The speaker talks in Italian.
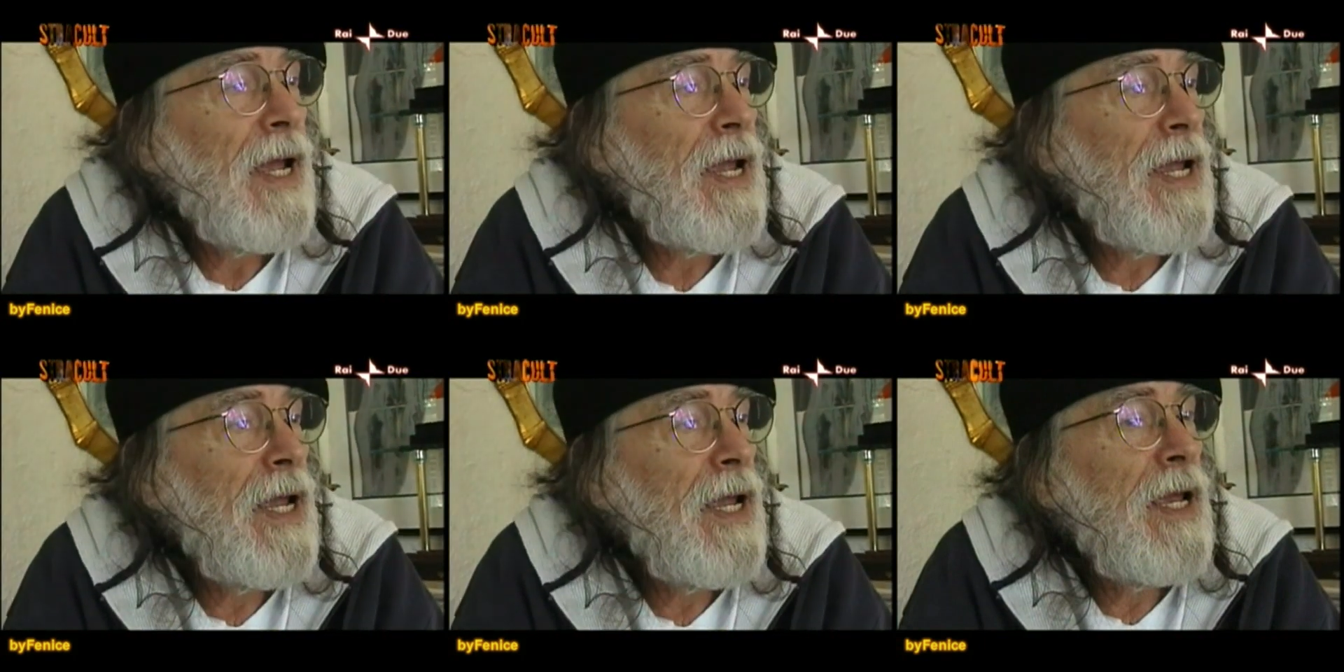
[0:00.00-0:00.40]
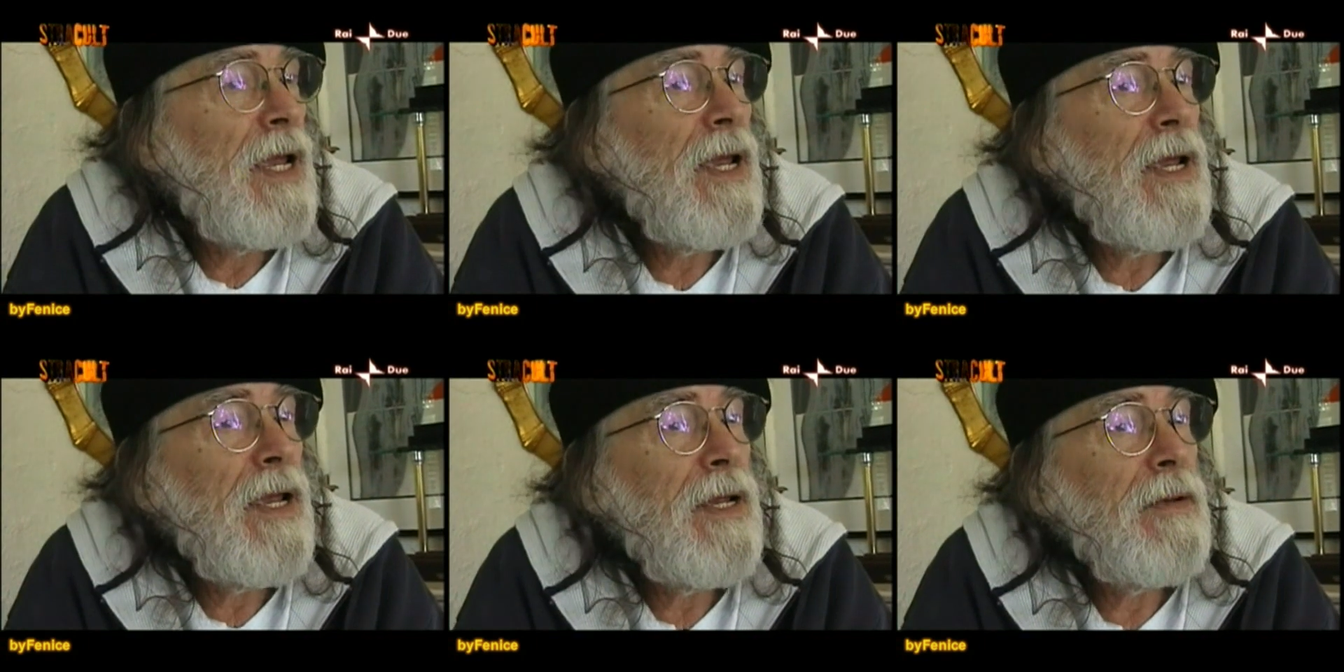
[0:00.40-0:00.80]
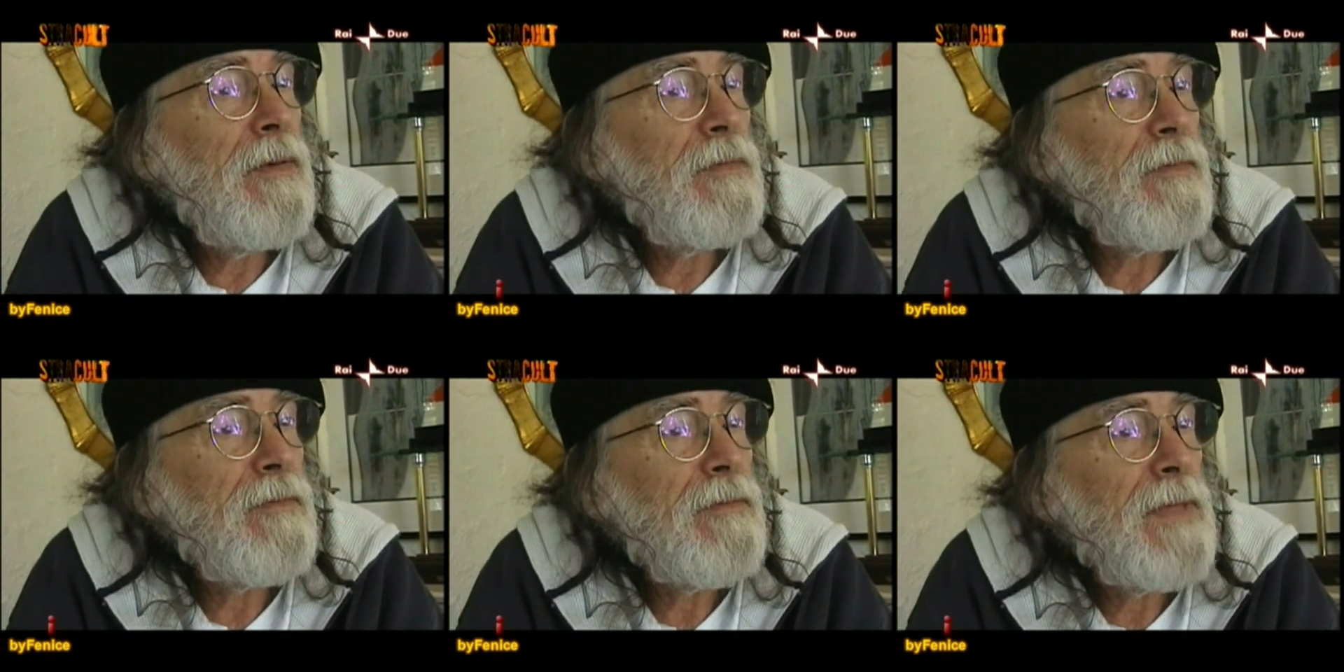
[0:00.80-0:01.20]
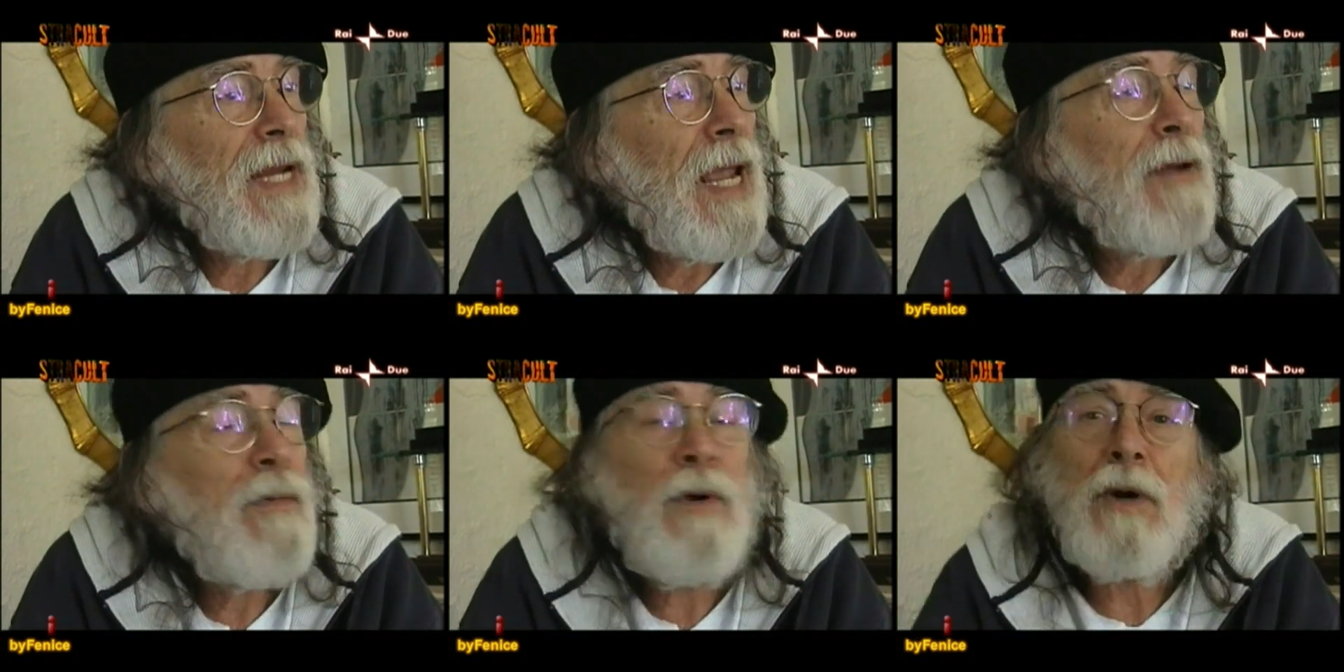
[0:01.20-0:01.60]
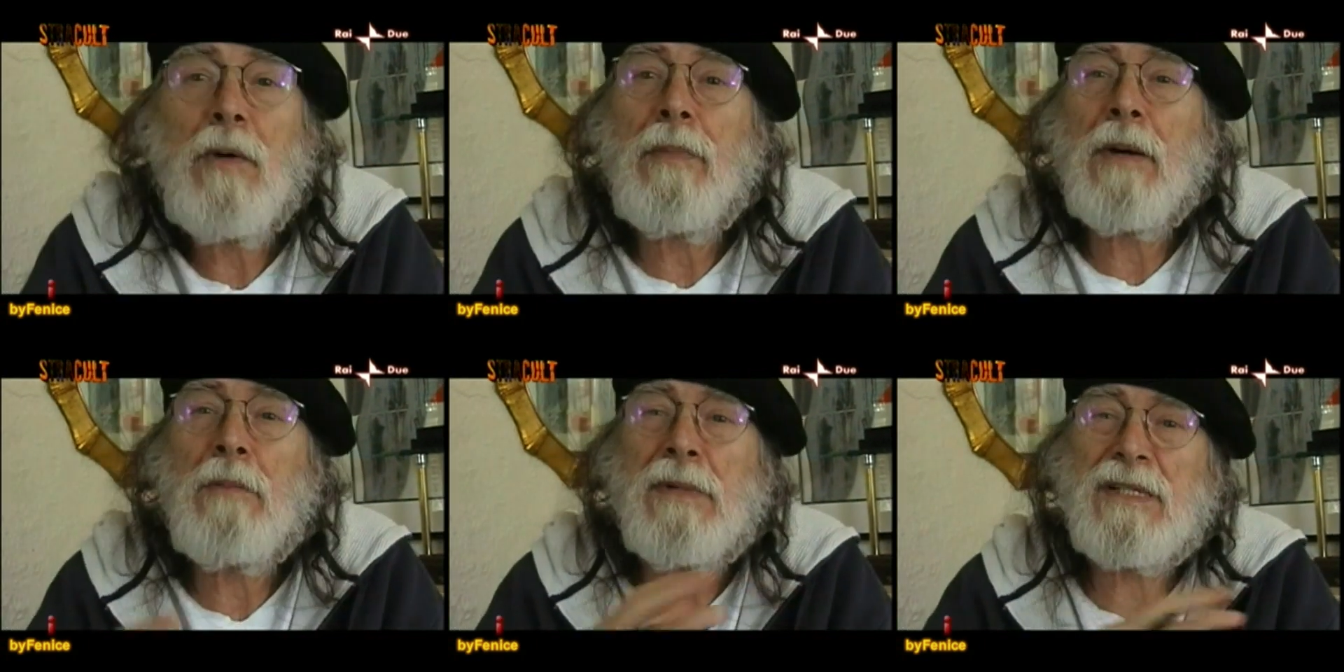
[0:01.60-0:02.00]
E, e quello
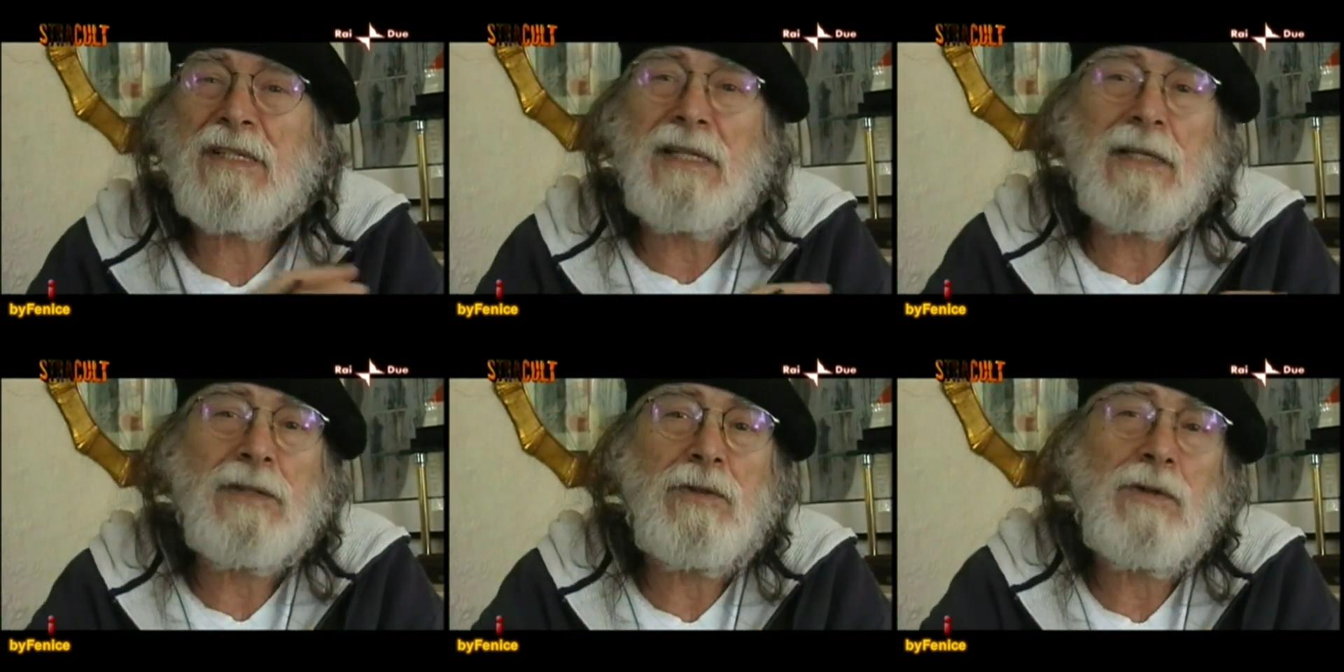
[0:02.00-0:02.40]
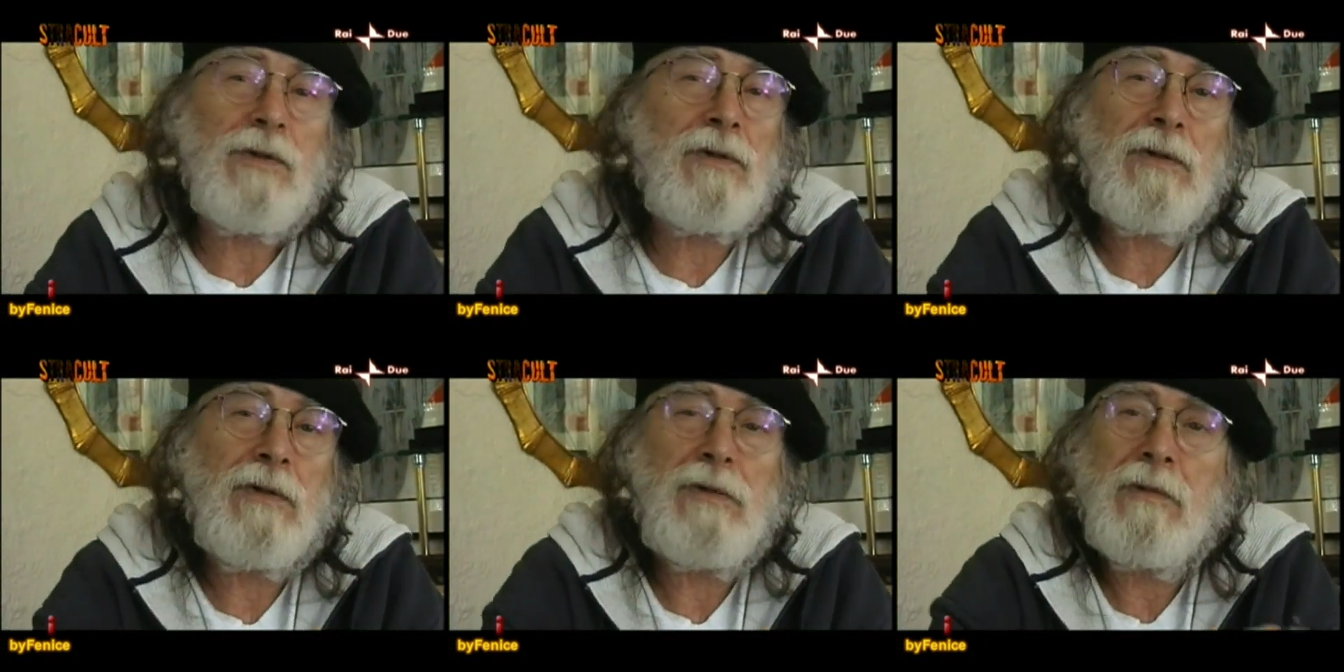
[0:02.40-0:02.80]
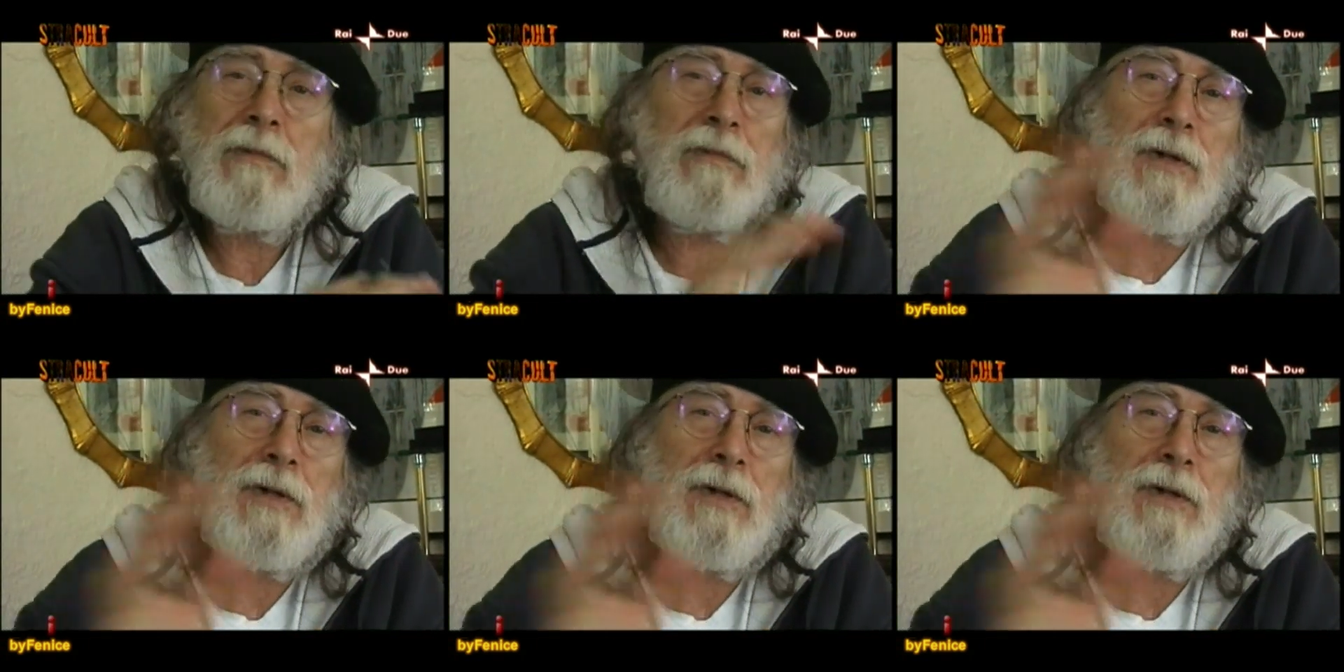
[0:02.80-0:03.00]
per me è stato